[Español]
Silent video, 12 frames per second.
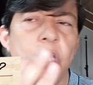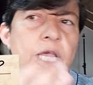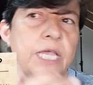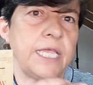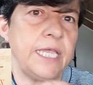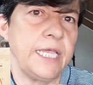
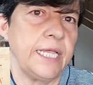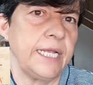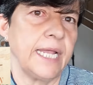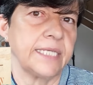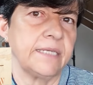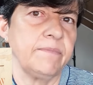y
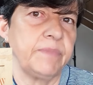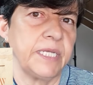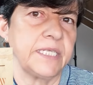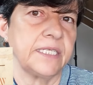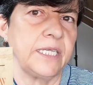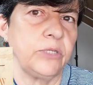las
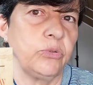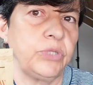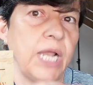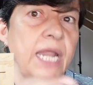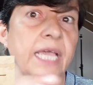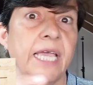empresas
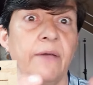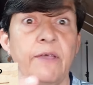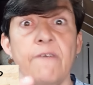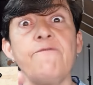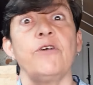industriales que habían